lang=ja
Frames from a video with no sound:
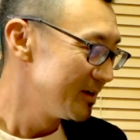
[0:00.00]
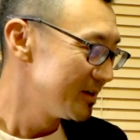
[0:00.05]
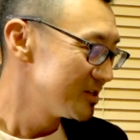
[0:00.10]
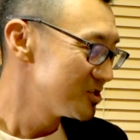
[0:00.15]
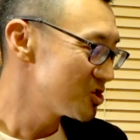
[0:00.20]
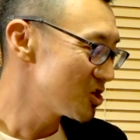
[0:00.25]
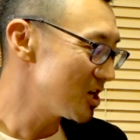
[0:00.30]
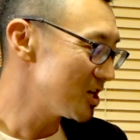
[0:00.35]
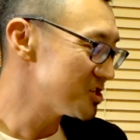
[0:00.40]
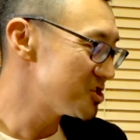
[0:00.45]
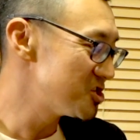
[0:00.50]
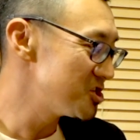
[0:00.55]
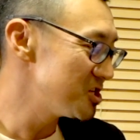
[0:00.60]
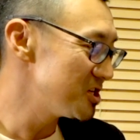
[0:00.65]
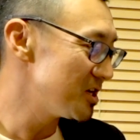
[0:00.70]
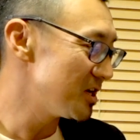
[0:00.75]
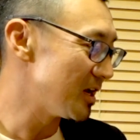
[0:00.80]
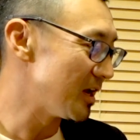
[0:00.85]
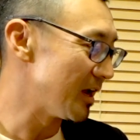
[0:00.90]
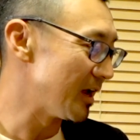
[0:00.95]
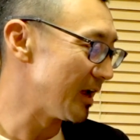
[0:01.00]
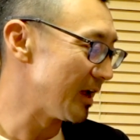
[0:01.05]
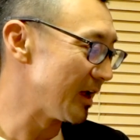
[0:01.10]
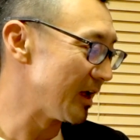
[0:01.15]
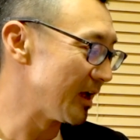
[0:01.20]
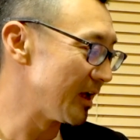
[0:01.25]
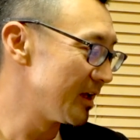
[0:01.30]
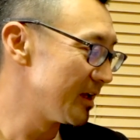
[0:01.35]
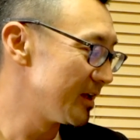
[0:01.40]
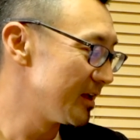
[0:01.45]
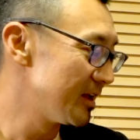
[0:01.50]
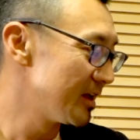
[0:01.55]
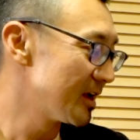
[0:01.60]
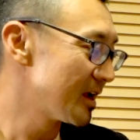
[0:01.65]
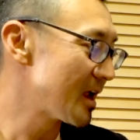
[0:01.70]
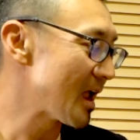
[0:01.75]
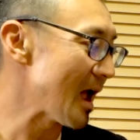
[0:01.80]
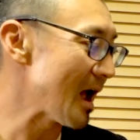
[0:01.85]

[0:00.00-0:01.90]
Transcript: しかし、えー、